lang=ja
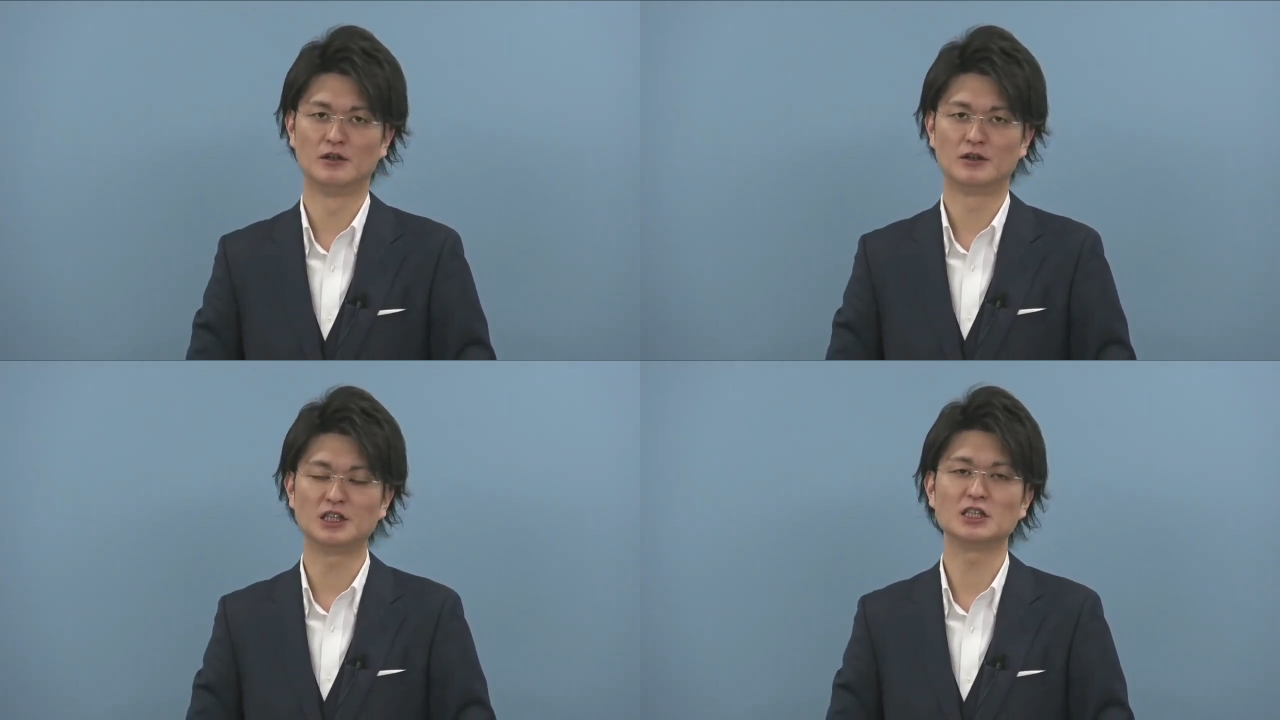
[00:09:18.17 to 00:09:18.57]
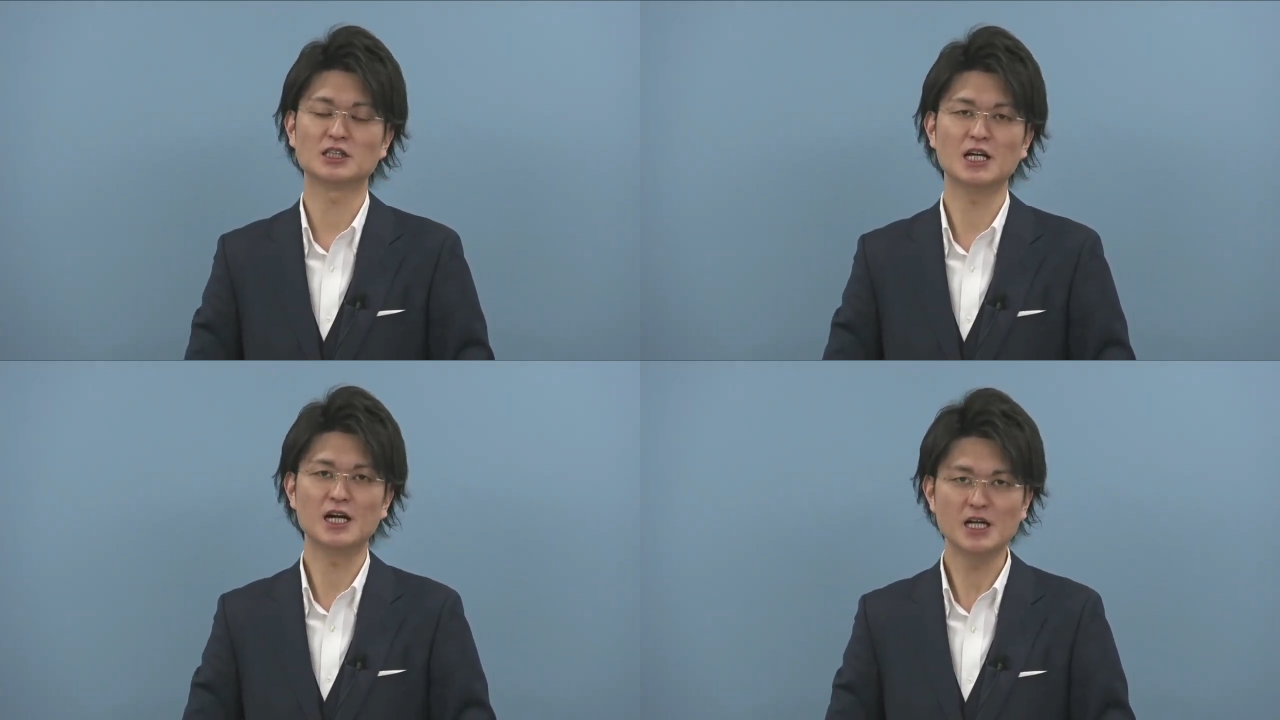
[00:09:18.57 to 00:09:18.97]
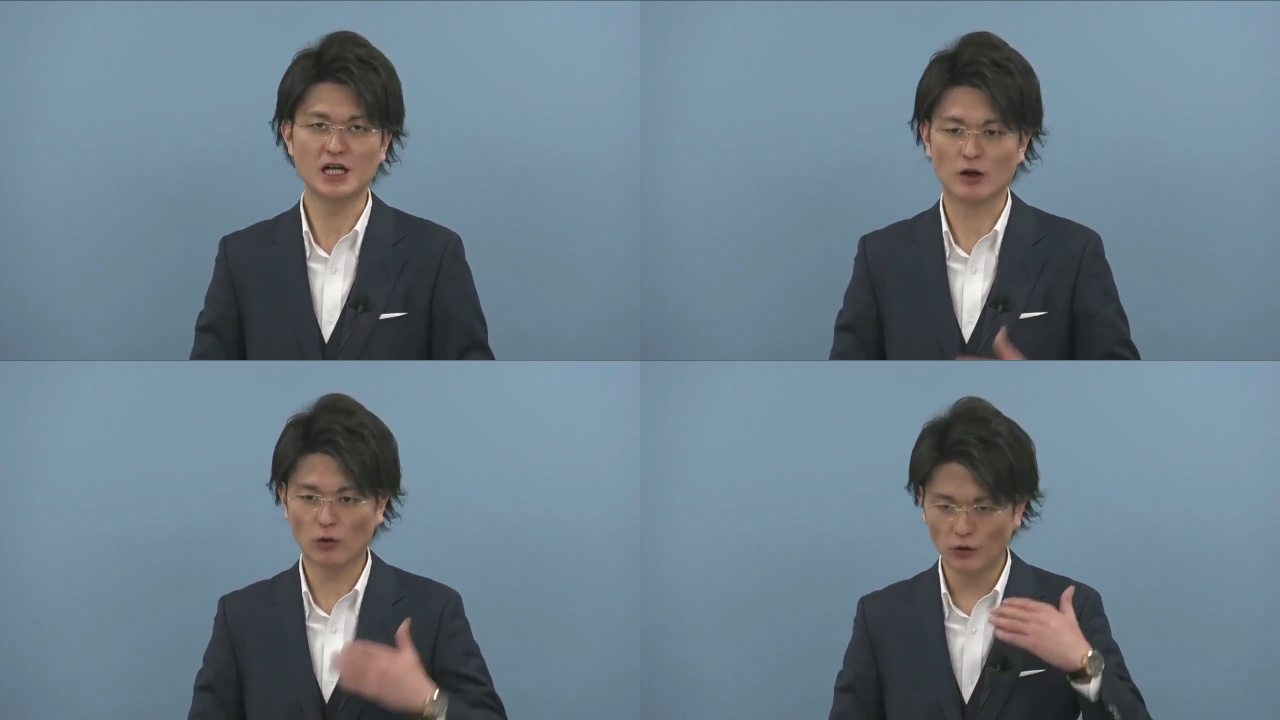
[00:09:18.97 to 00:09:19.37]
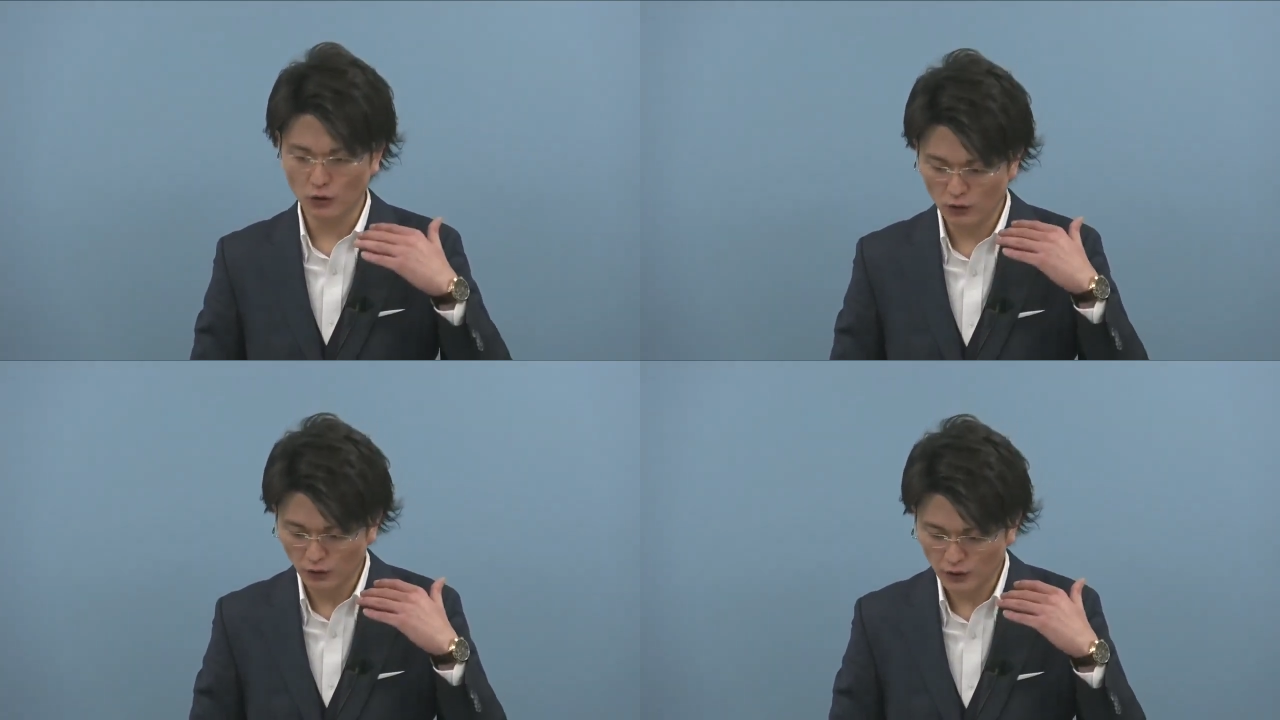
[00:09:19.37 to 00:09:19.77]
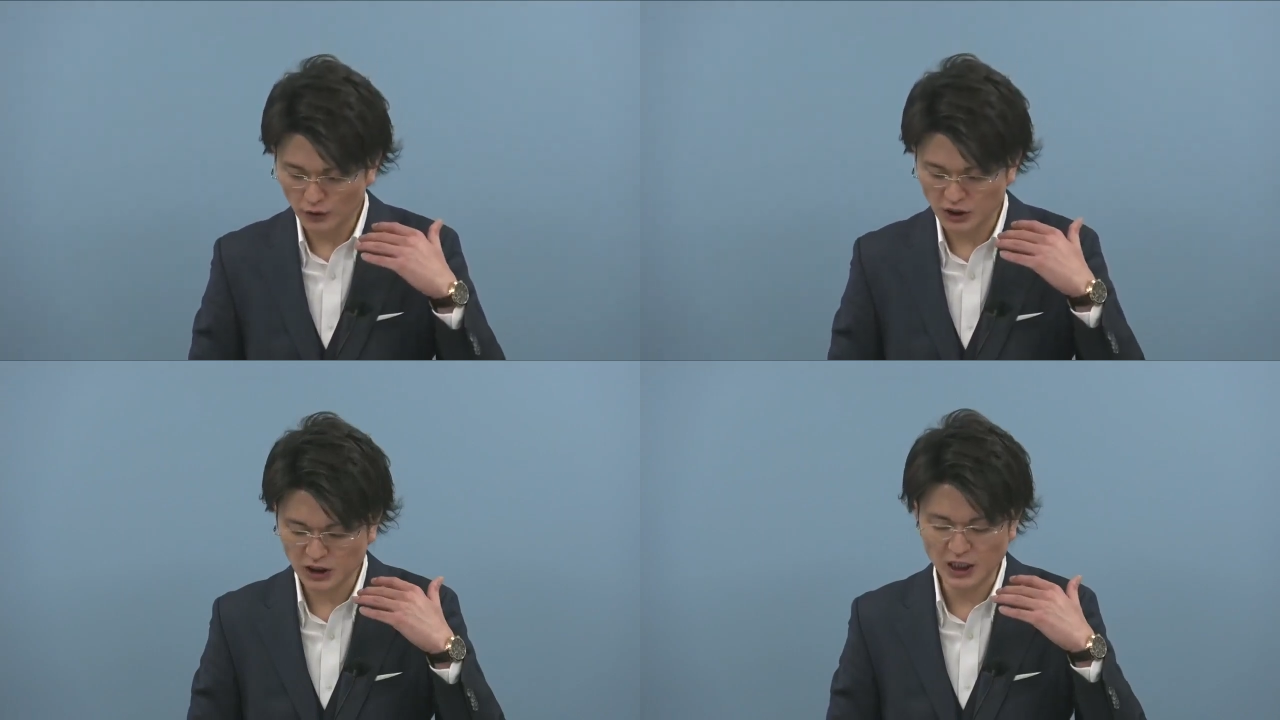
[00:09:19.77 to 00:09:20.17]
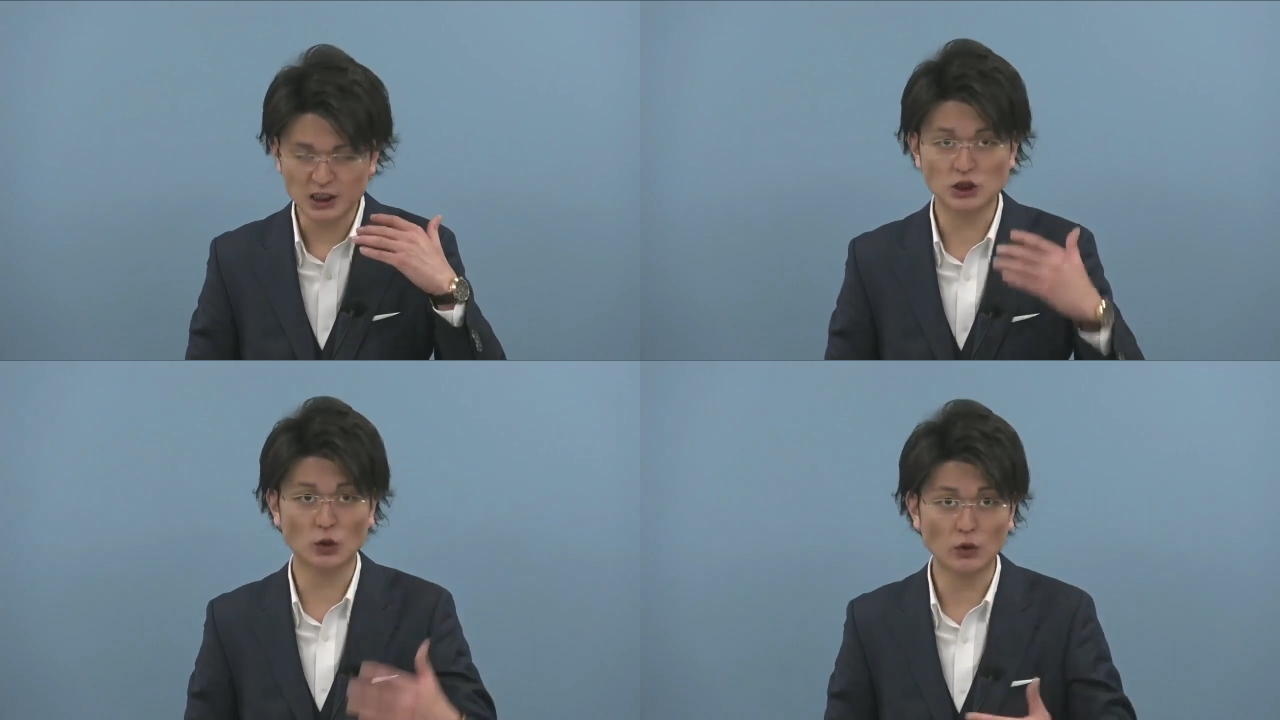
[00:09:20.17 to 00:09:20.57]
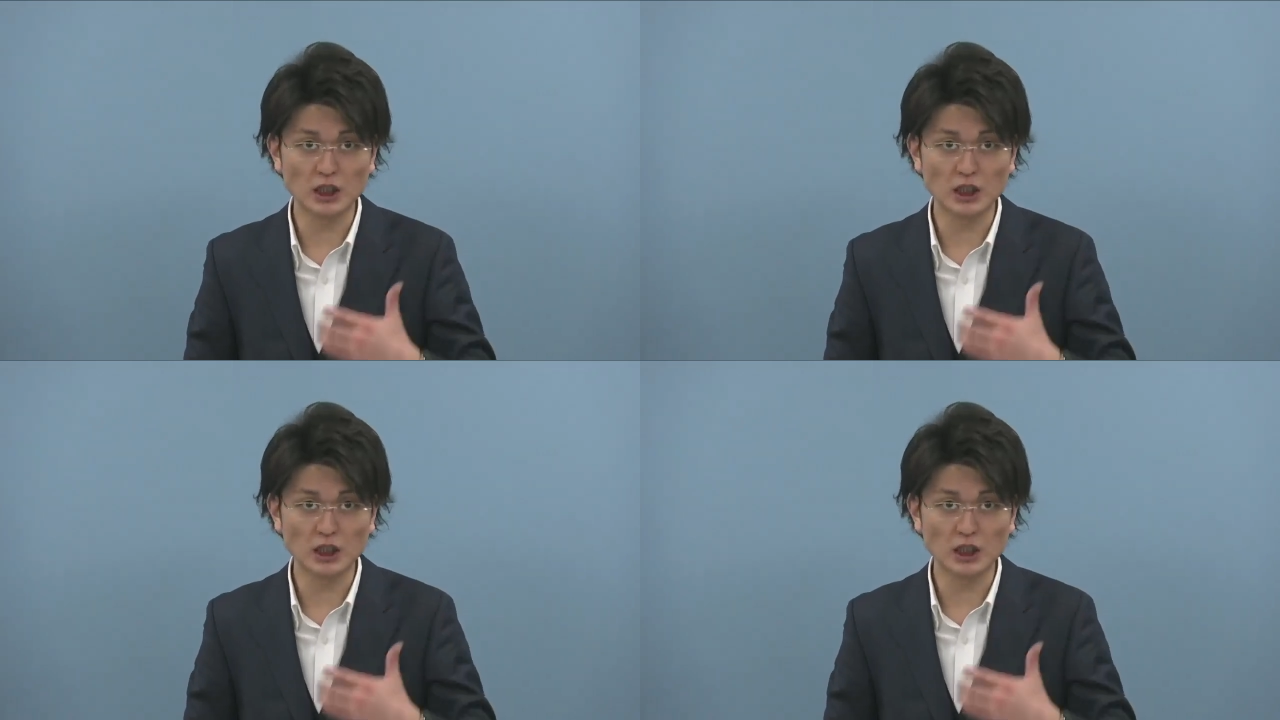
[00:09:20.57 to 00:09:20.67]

で、実際にこの講義をしっかり消